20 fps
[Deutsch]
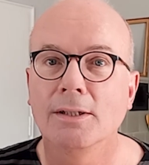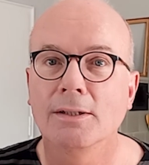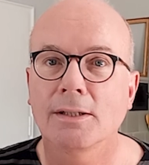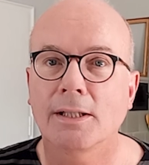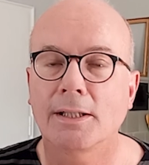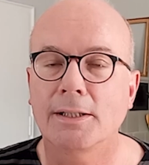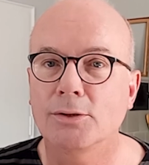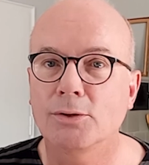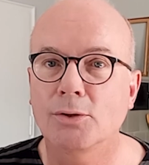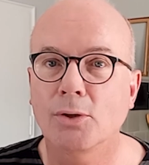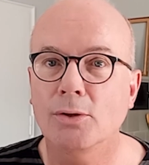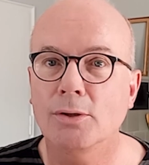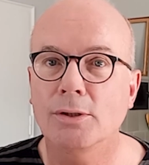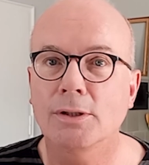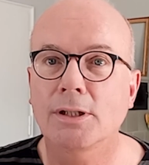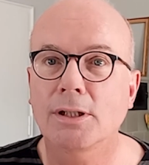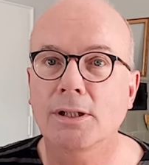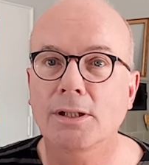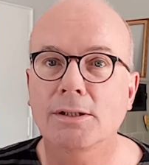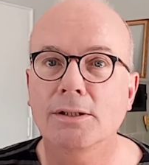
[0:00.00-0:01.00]
eine tolle
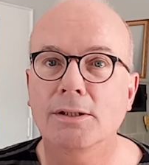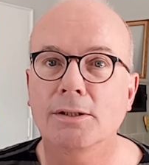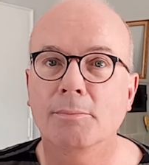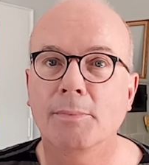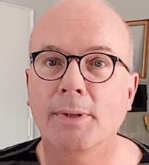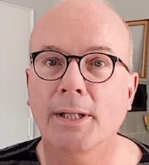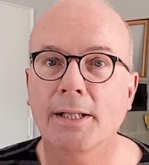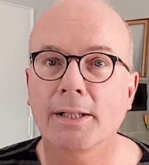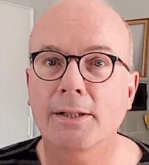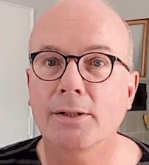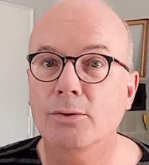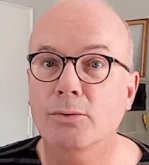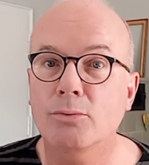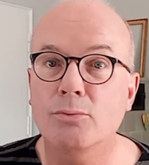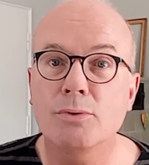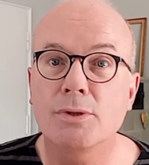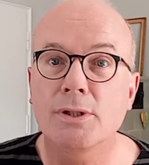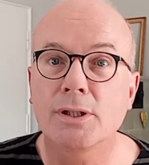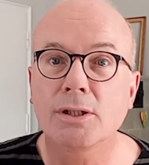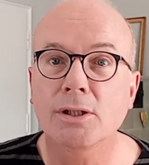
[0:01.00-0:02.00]
Kirchengemeinde,
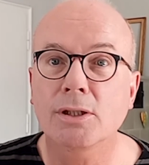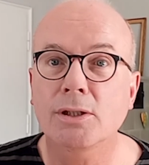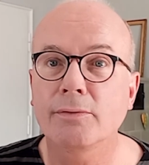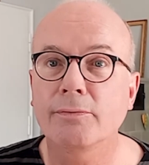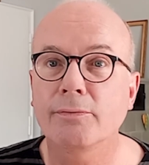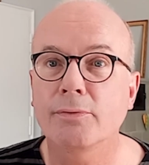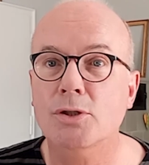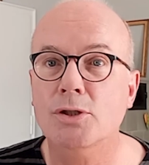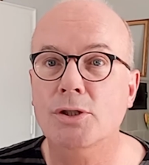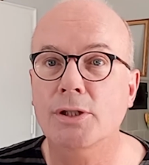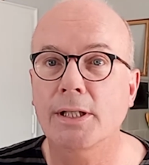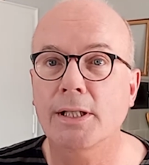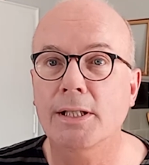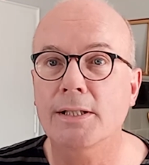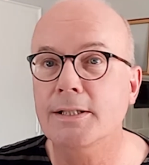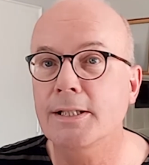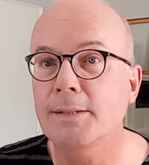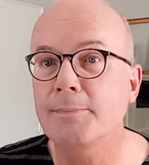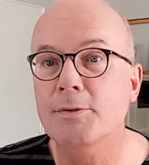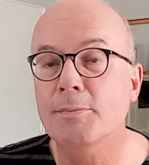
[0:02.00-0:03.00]
gute Kirchenvorstände.
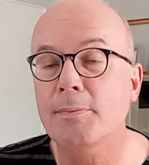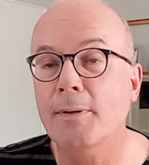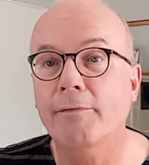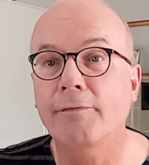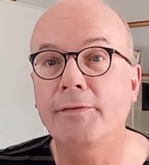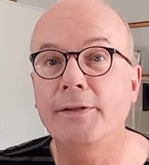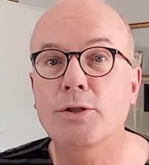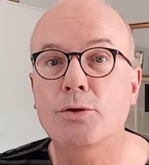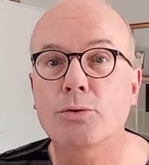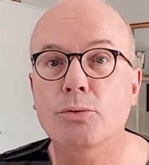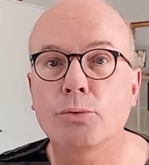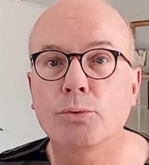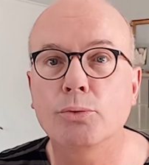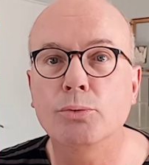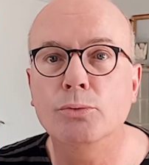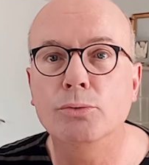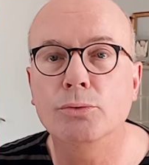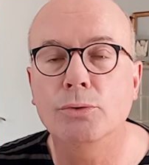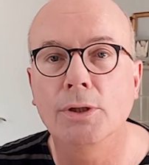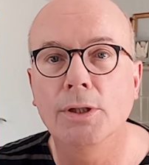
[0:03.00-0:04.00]
Es gibt zwar viel zu
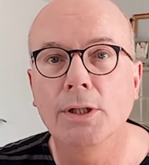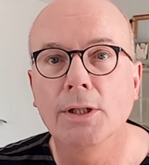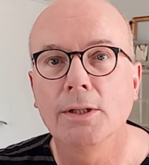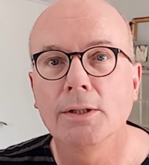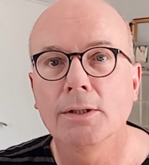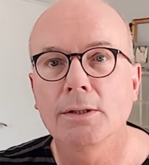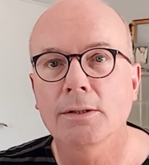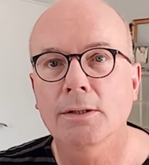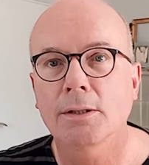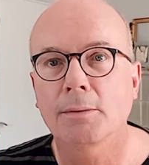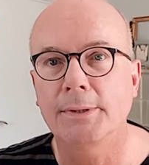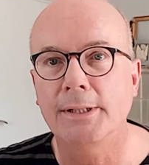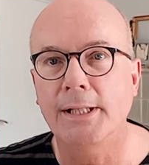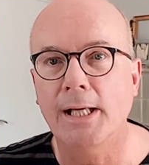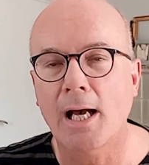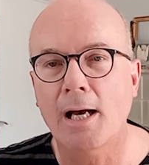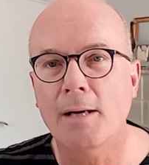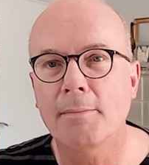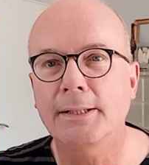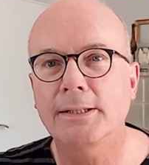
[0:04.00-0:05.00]
tun, aber die
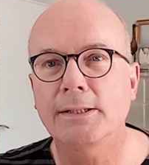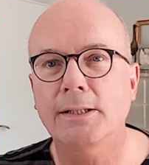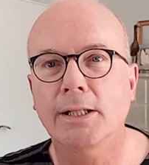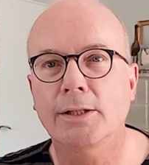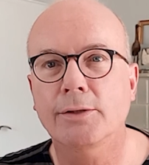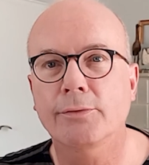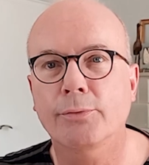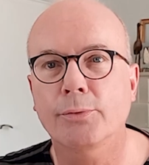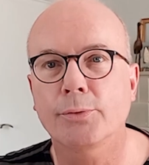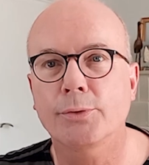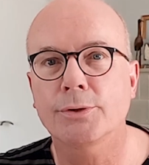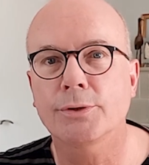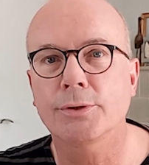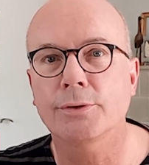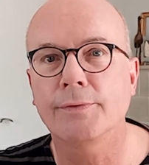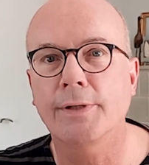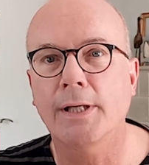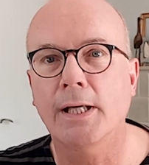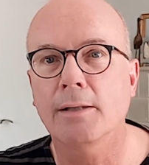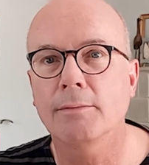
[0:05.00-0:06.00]
Arbeit trägt
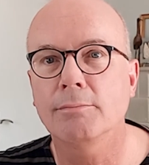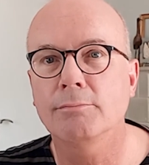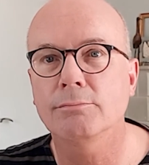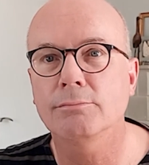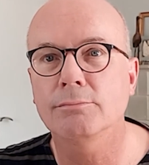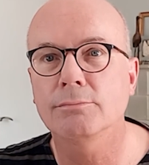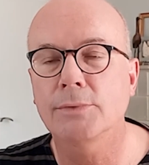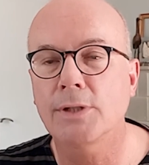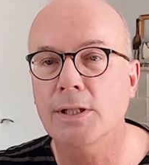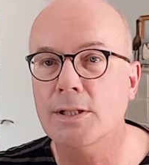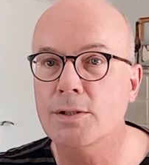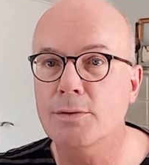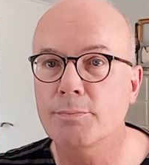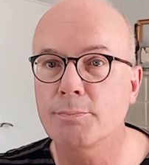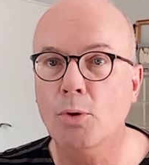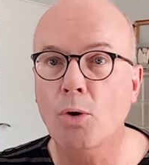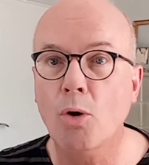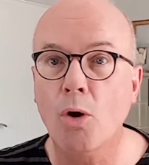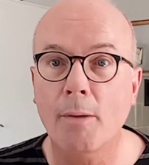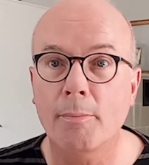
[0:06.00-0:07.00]
Früchte. Wir haben das
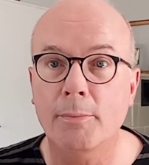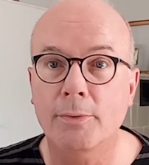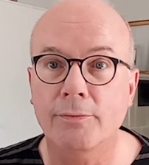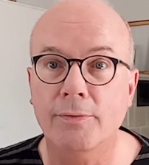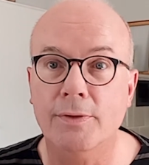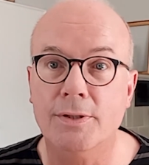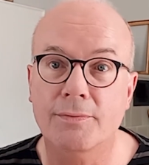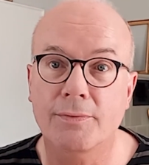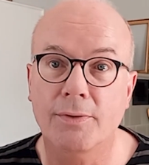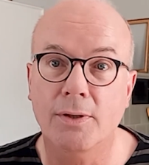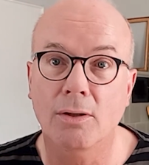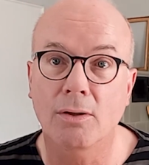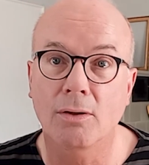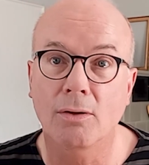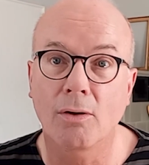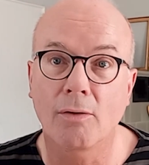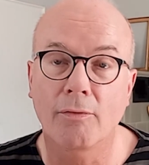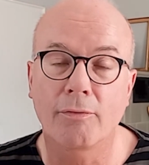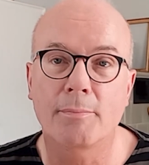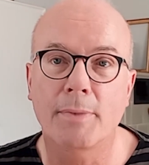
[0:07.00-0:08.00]
bekommen, was wir
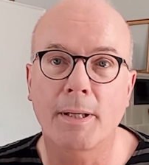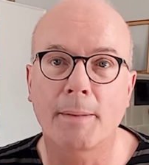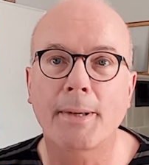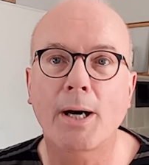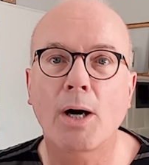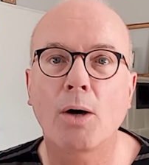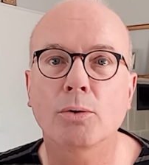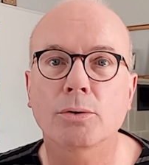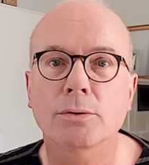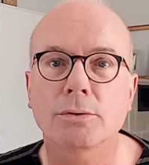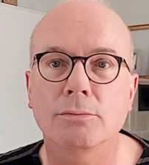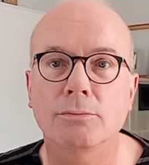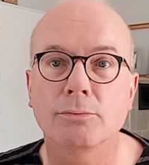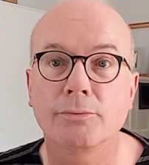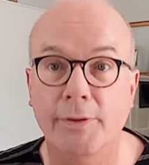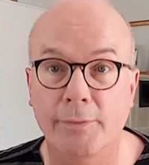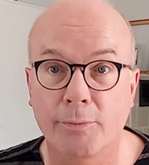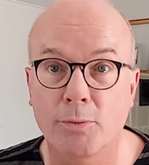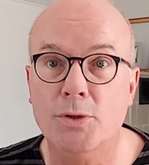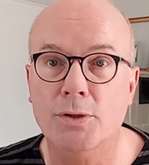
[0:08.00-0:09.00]
offenbar brauchten.
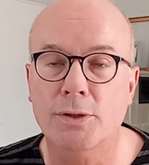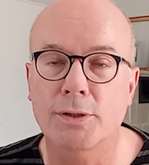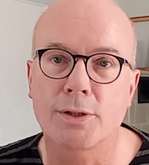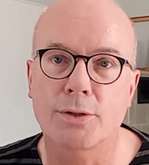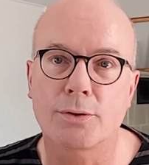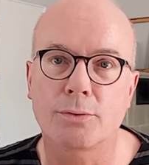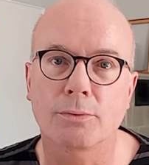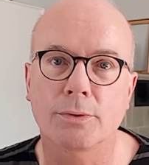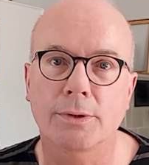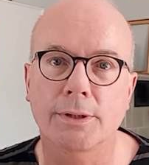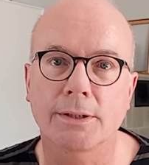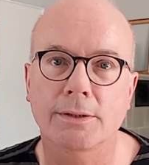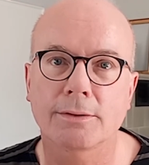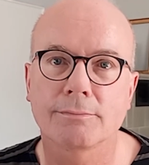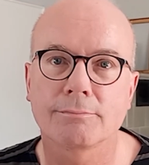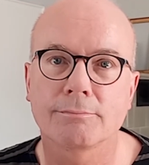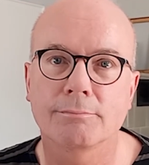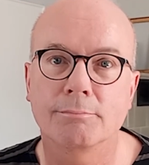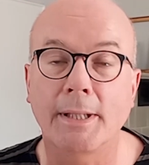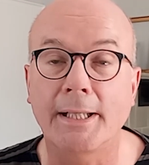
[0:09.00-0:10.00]
Wir wussten es nur nicht.
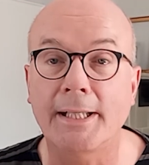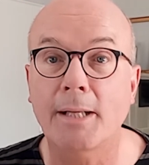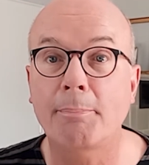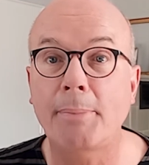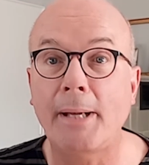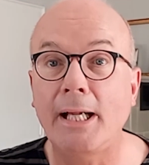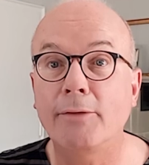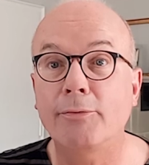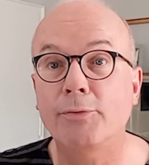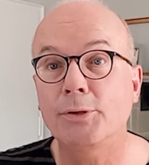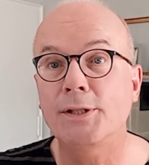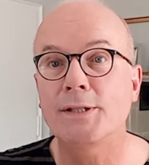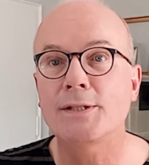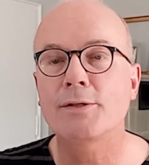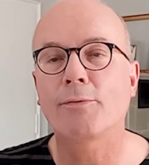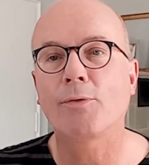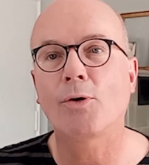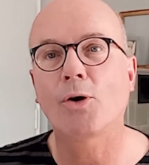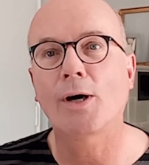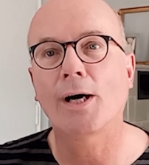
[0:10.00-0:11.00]
Mein Appell für
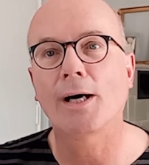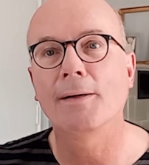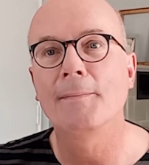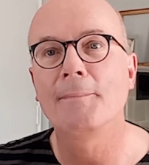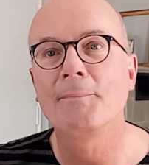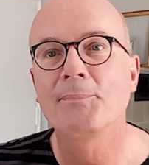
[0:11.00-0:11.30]
diese Woche,